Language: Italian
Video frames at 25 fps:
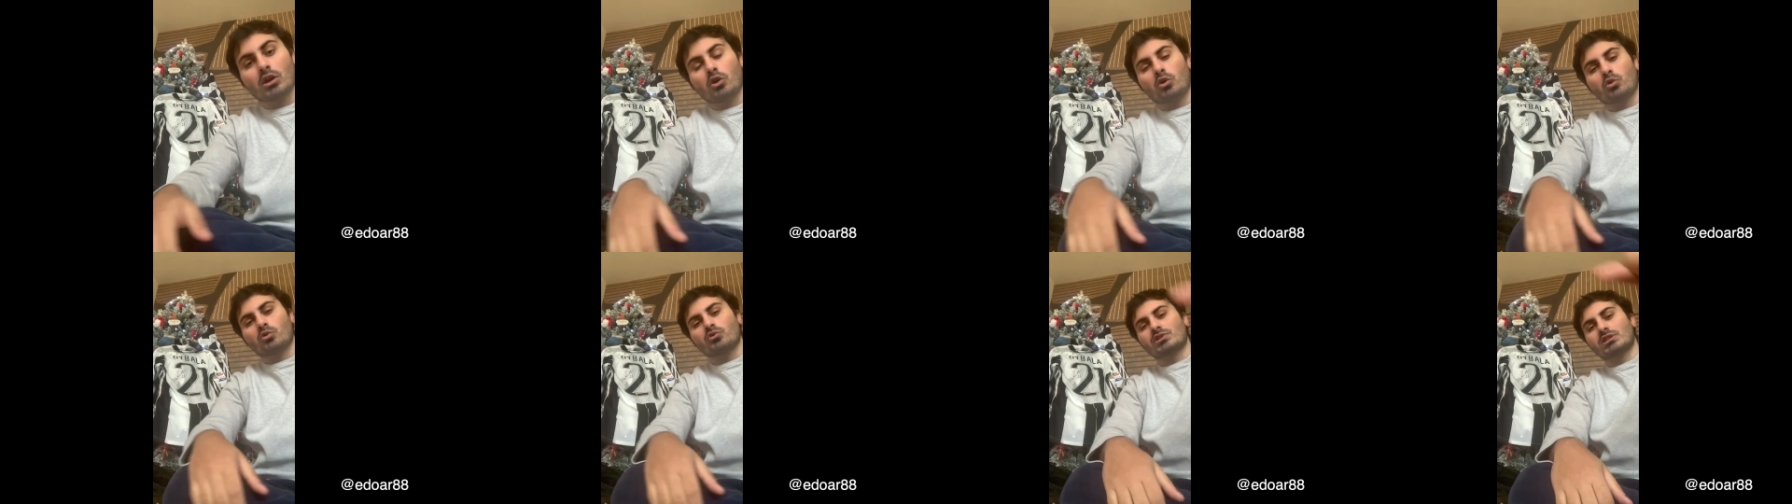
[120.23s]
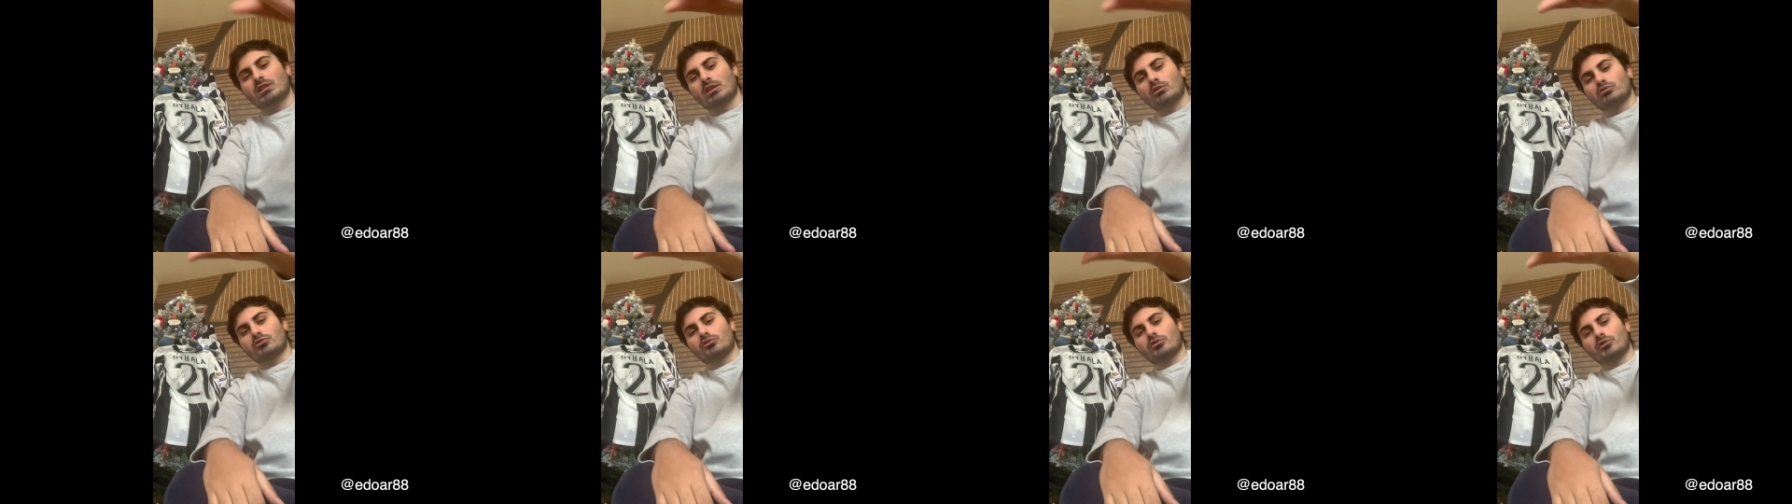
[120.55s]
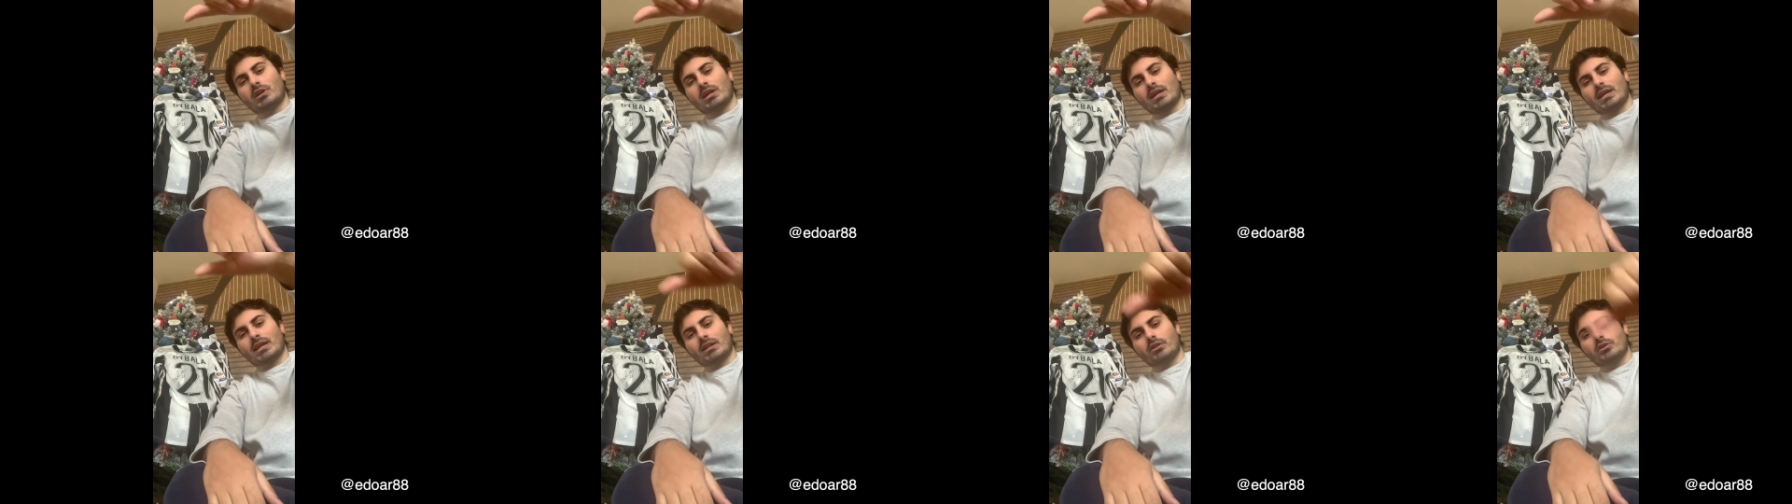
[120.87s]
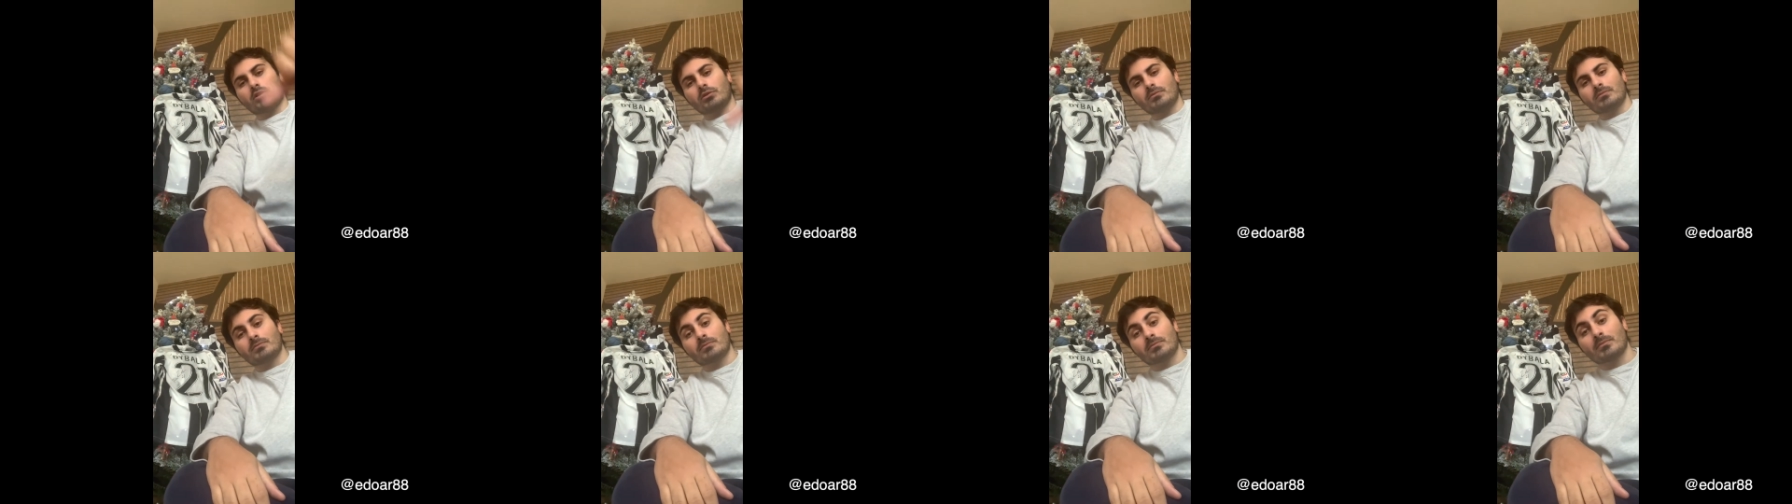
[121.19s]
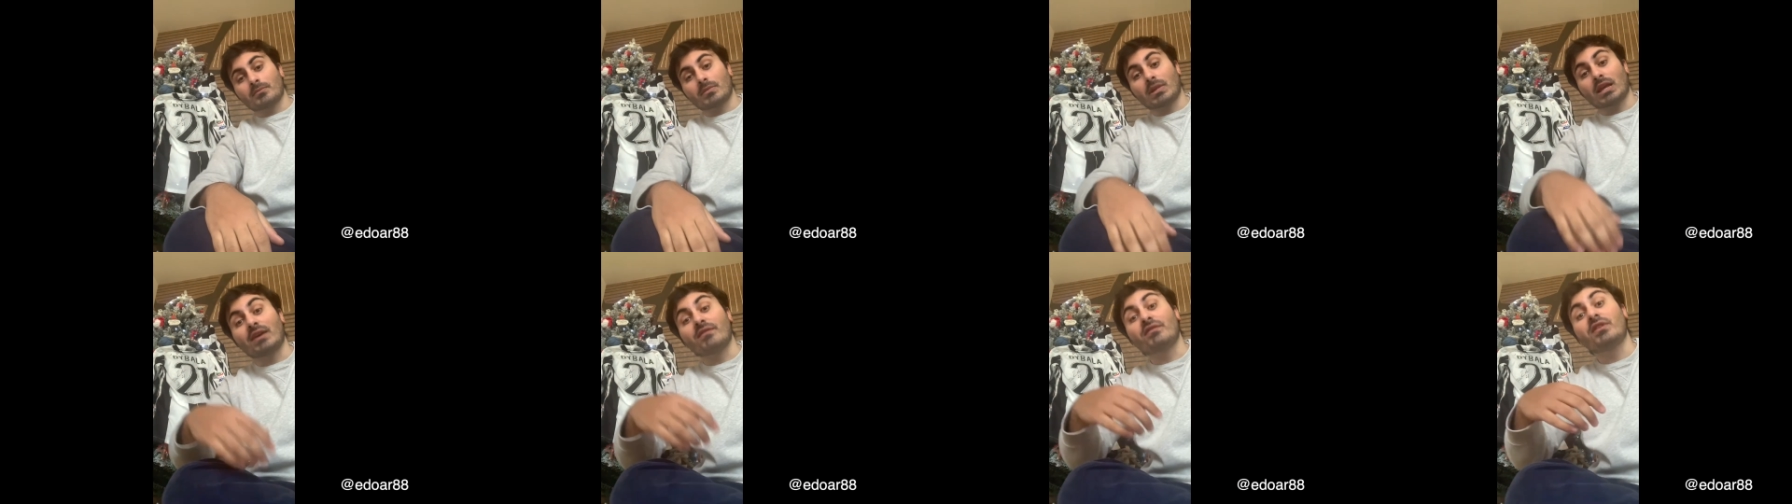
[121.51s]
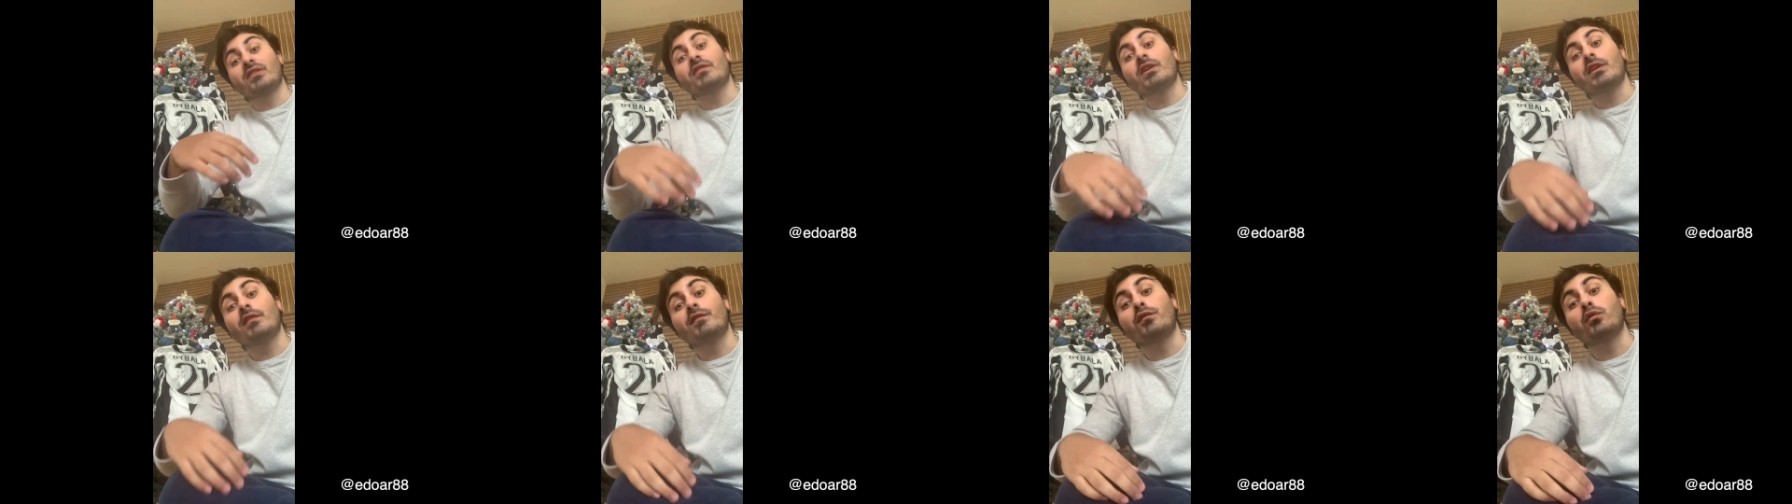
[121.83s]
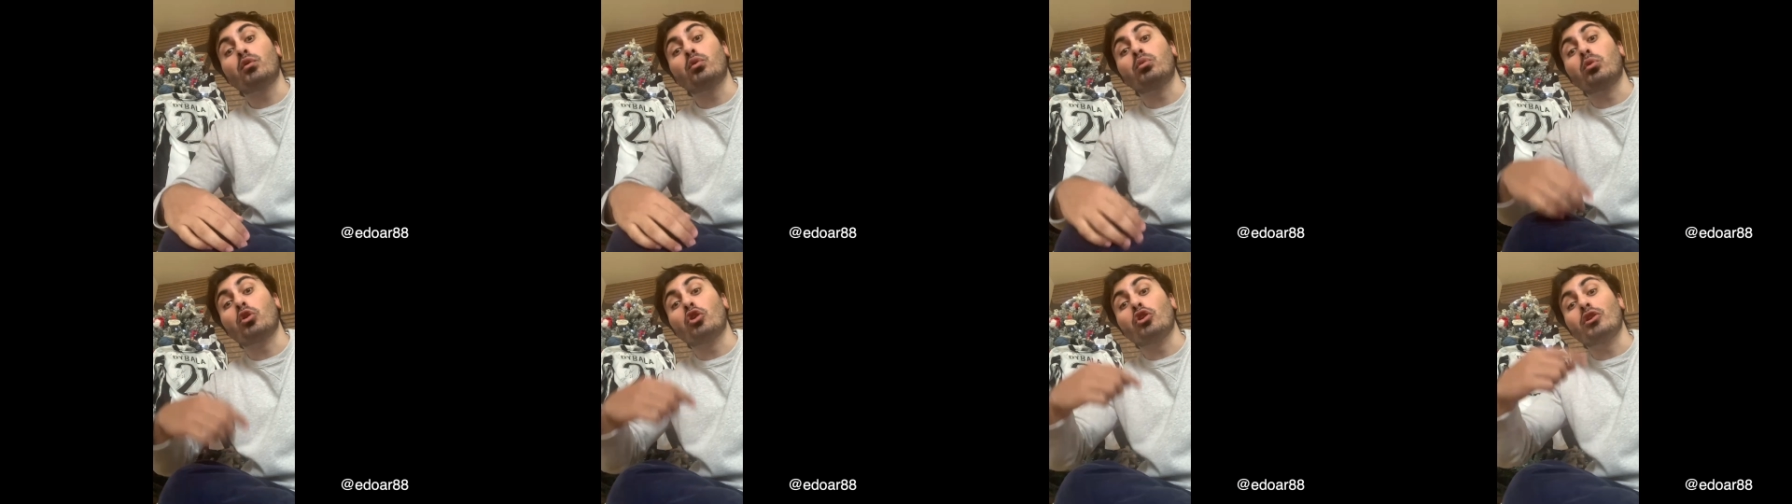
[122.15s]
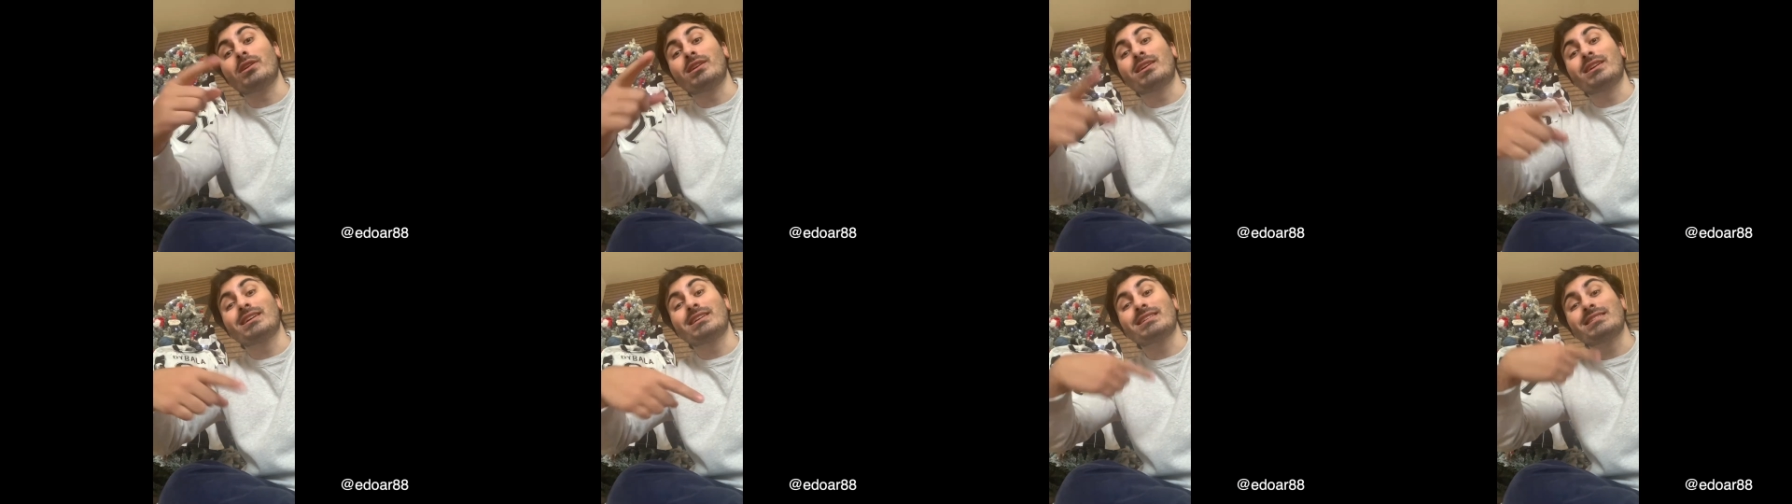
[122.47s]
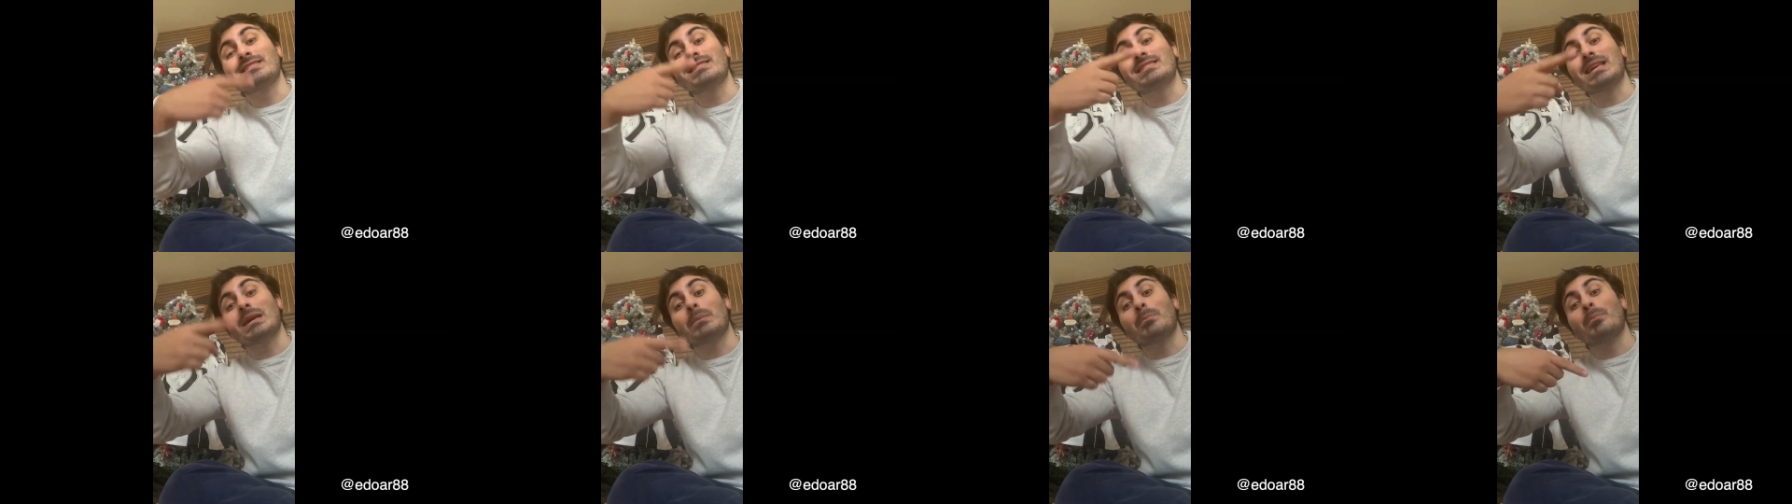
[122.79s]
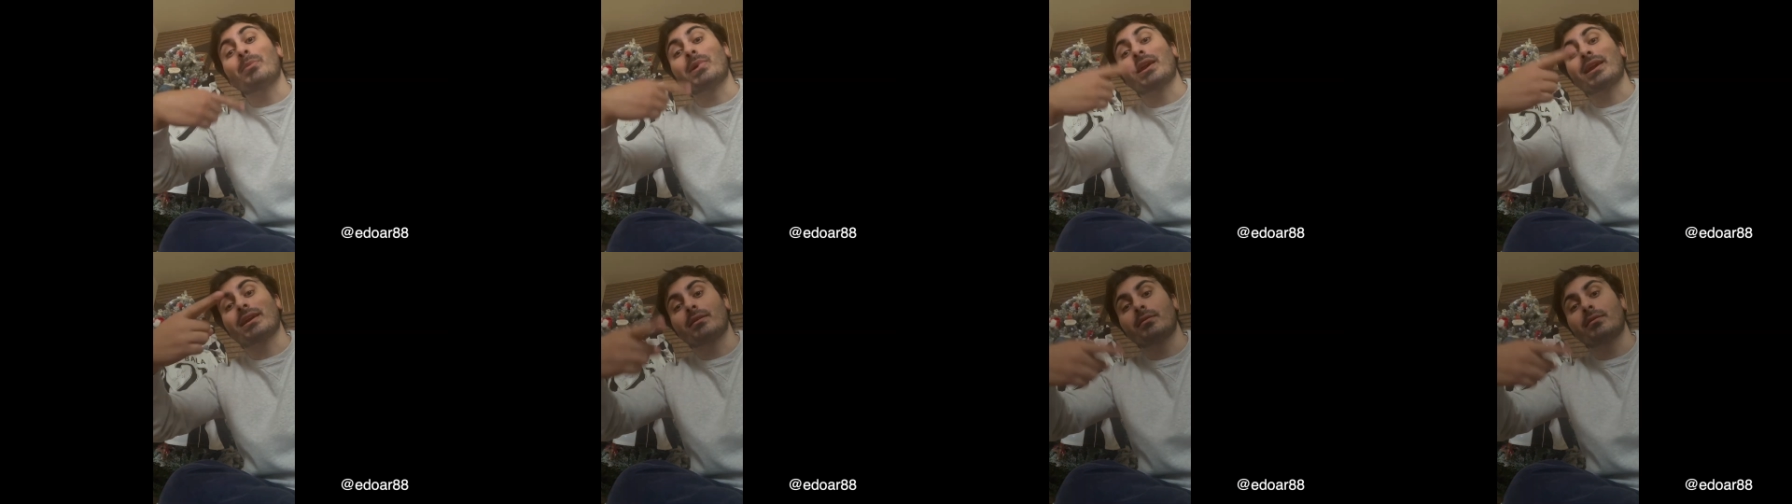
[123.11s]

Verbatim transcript: Un saluto da Edo e vive il football, sempre!